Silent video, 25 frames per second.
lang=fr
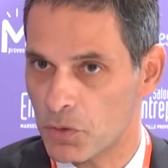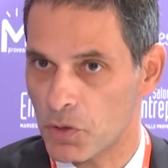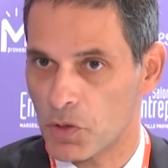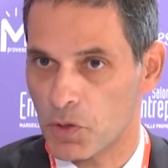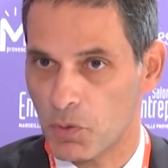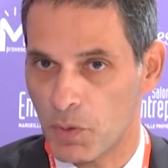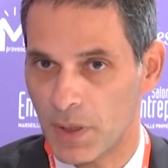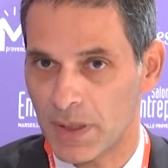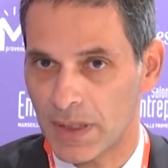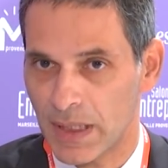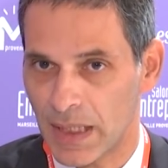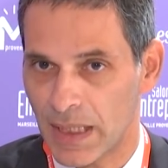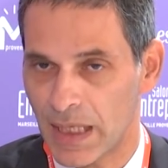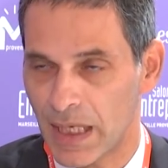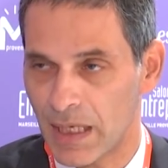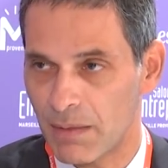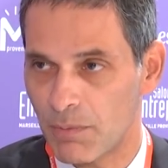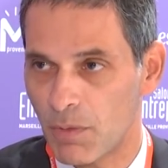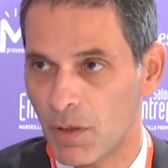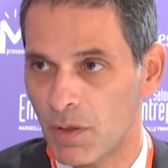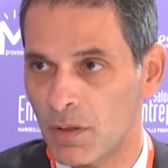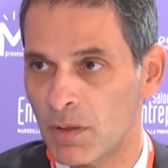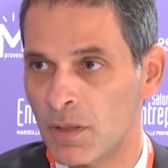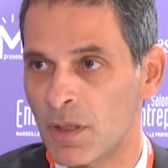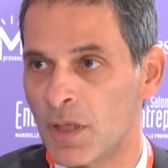Je souhaite
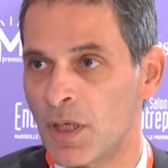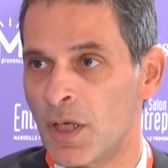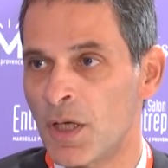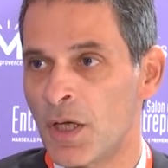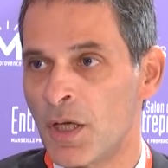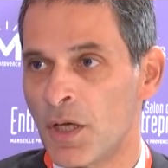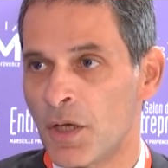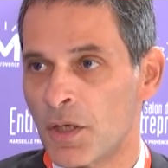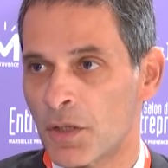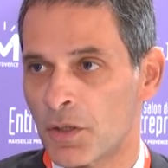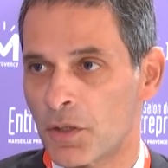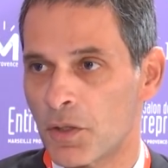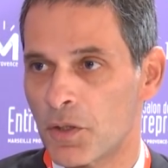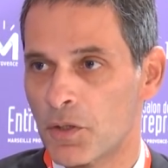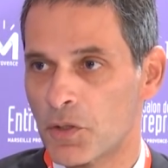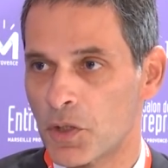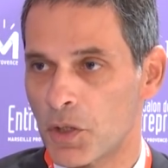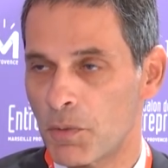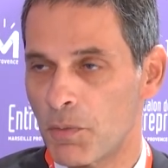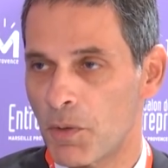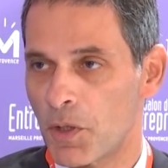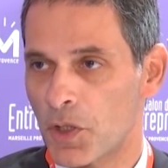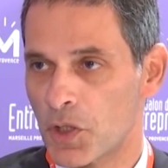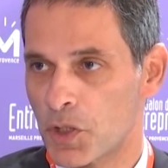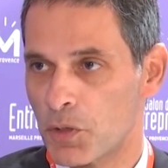également que
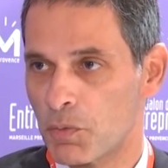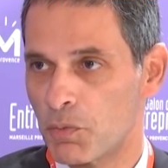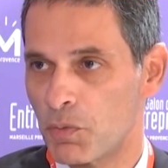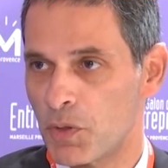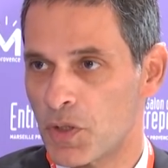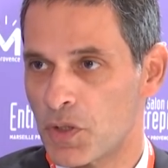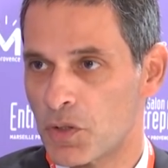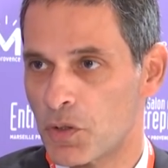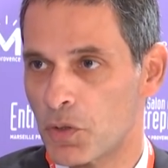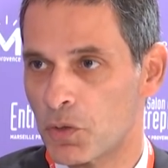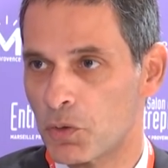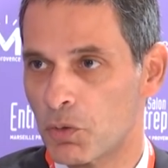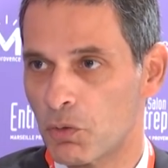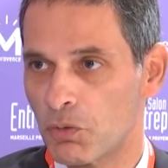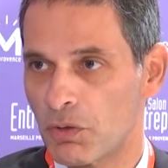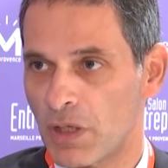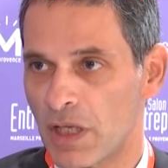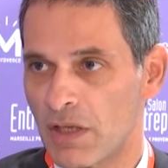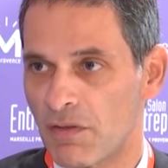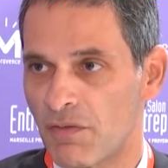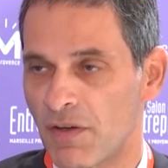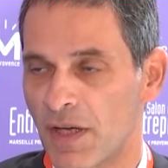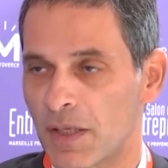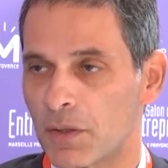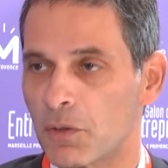The Box puisse se
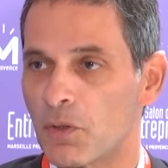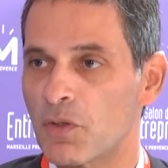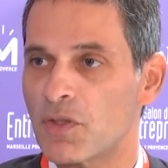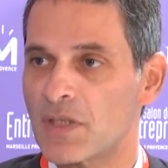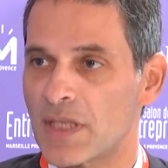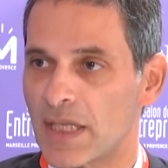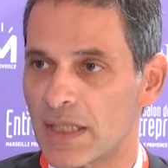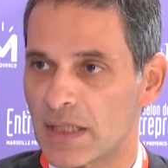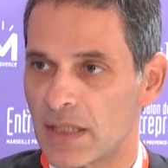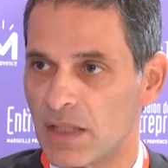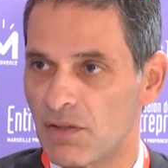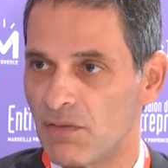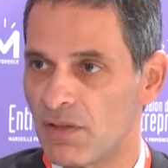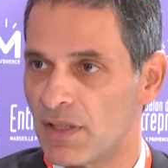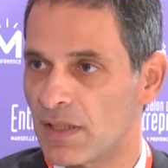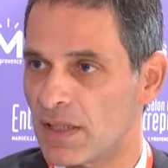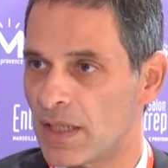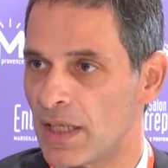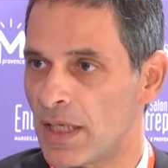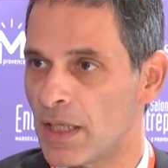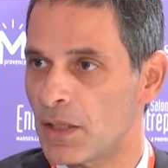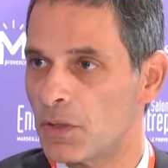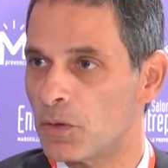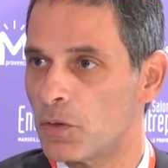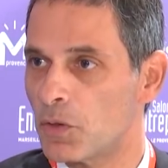tourner vers d'autres
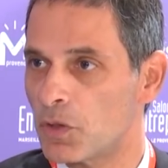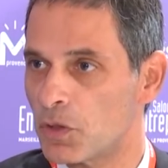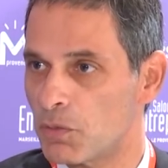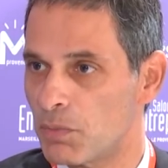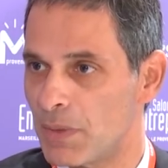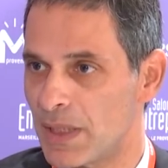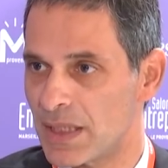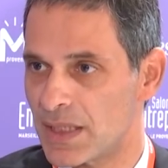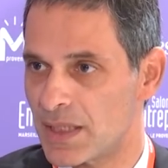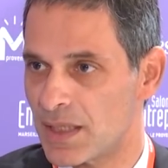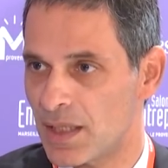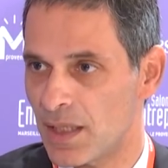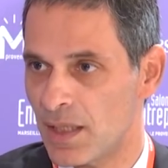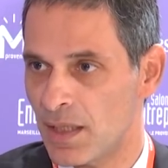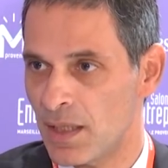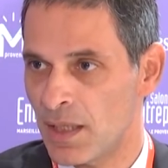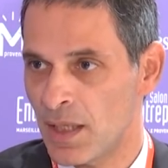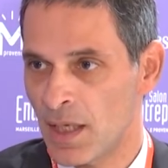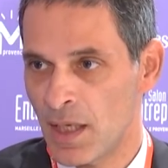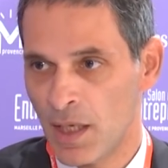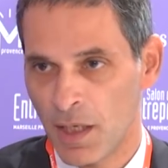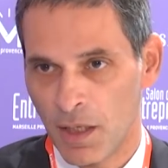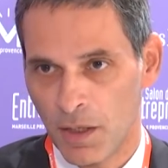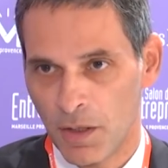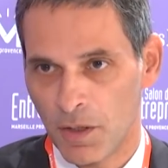activités, d'autres métiers
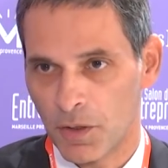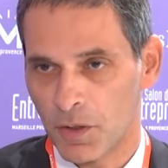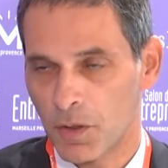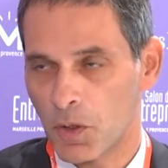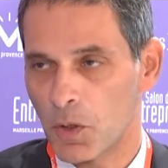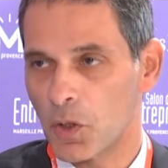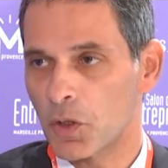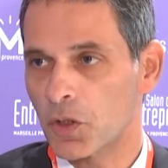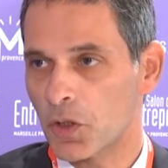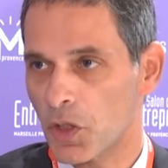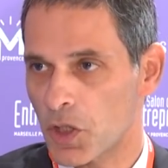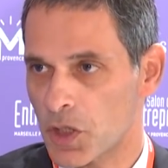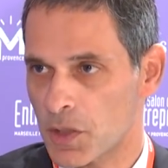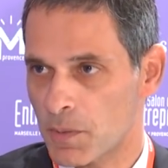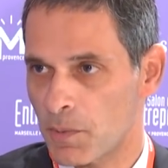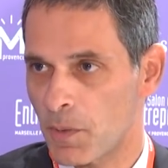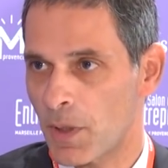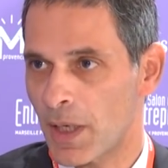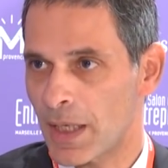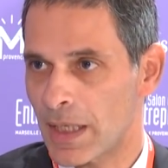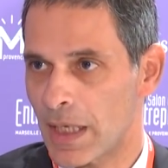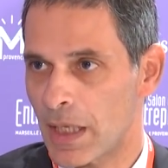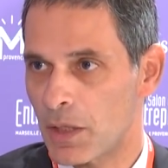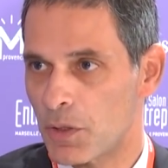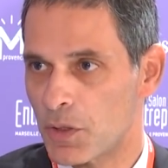que le
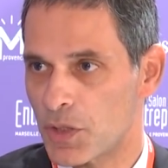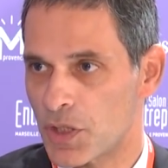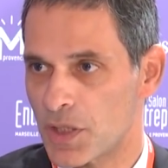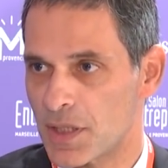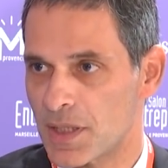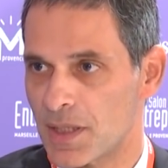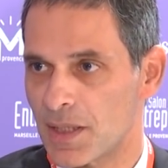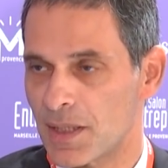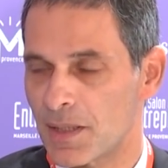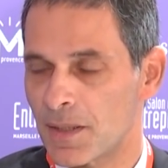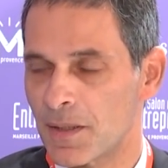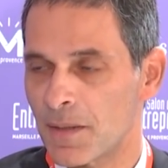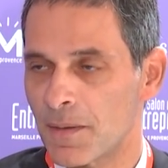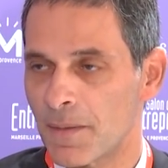transport et la logistique